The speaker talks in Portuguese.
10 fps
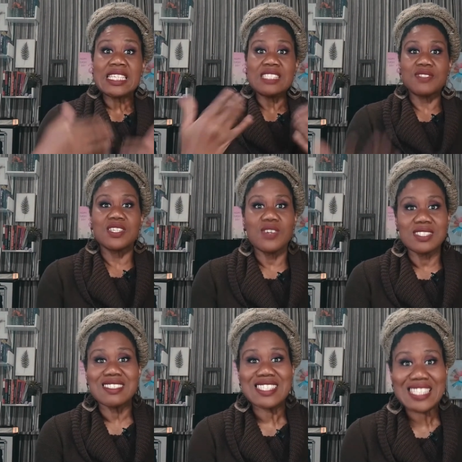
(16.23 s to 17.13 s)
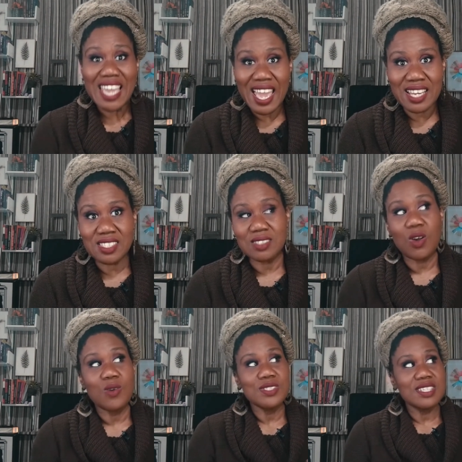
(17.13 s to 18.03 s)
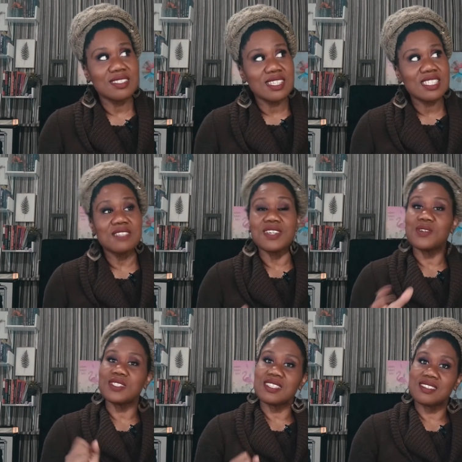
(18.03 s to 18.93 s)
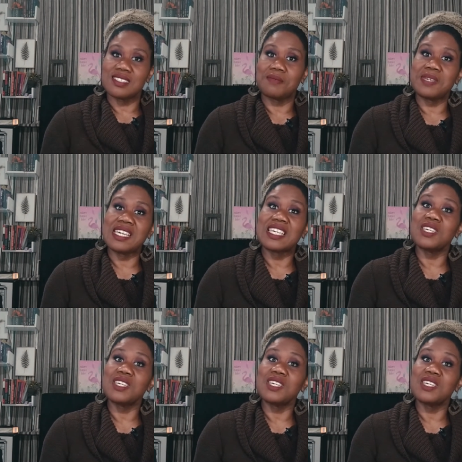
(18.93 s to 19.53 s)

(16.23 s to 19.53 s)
Se você gosta de séries, com certeza vai gostar de saber